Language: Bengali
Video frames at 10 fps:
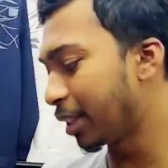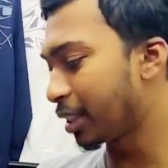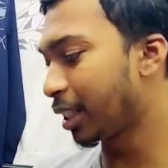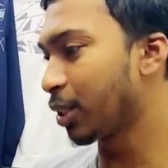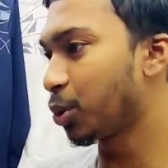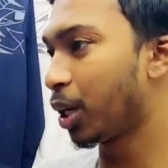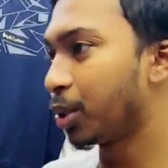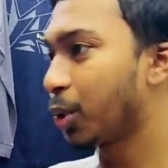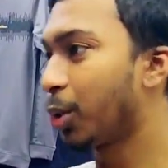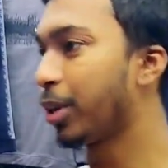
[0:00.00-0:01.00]
আমাদের সাথে
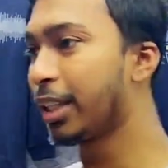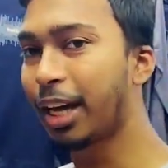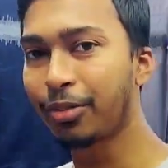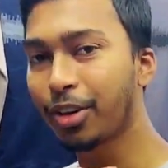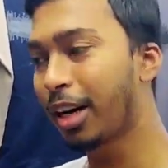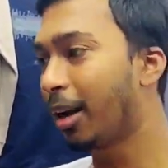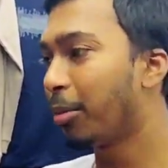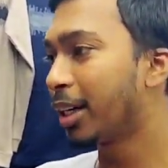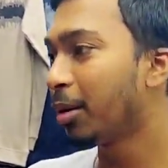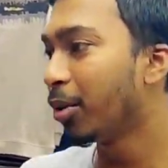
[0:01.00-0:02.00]
যোগাযোগ করবেন তারপর
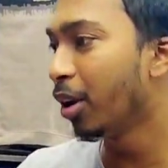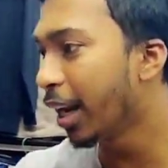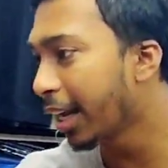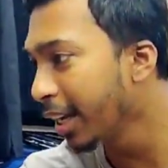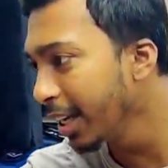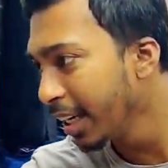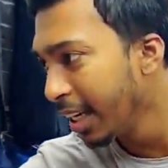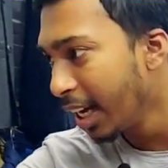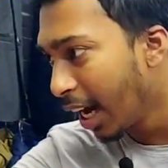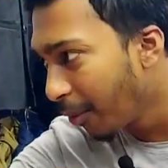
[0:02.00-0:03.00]
নাম্বারটা বলে রাখি
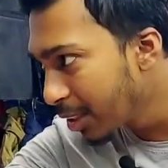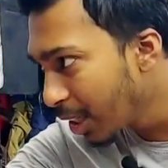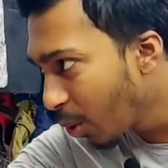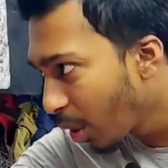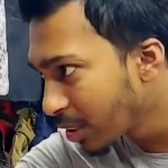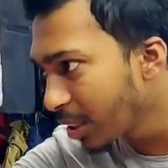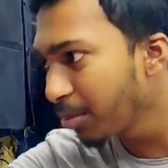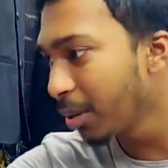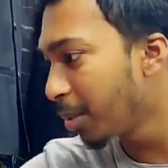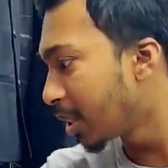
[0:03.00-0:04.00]
আমাদের
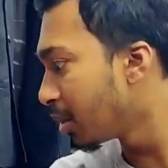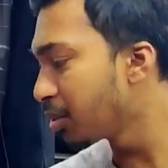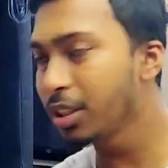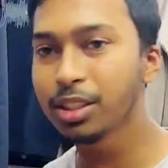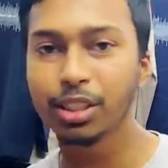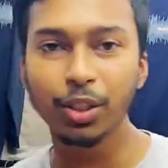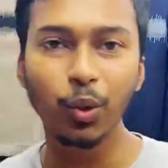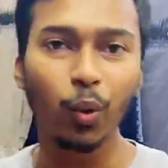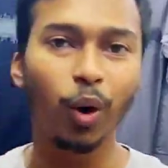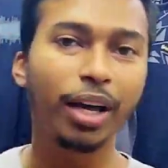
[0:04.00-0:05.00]
হোয়াটসঅ্যাপ নাম্বারটা হচ্ছে
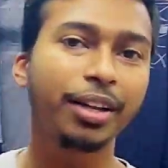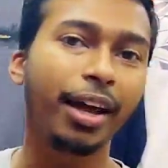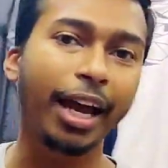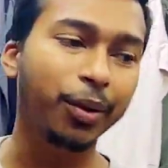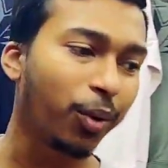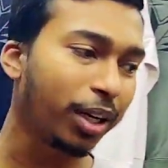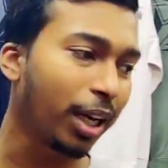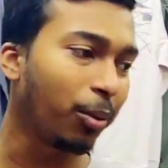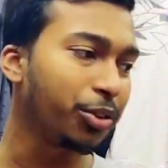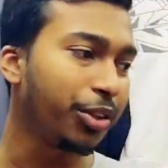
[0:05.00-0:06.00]
জিরো ওয়ান নাইন ওয়ান
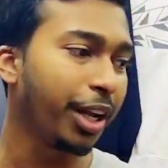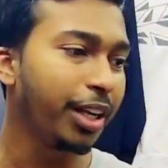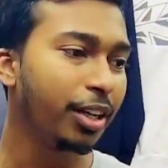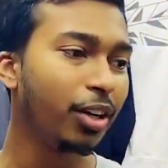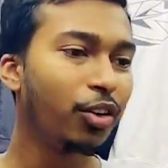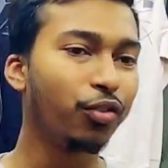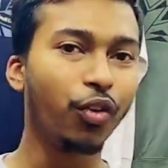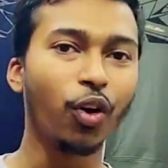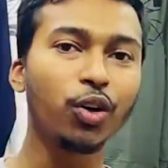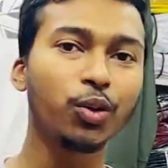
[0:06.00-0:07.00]
ডাবল থ্রি
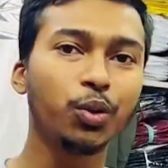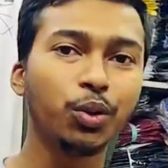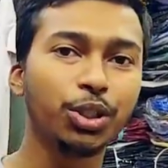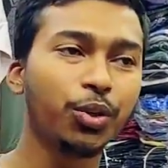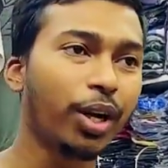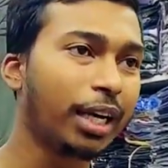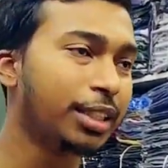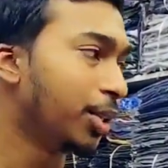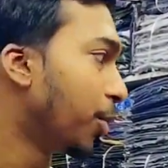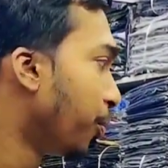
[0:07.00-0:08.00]
ফোর টু জিরো নাইন
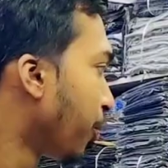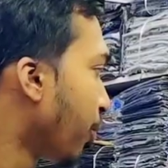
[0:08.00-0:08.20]
জিরো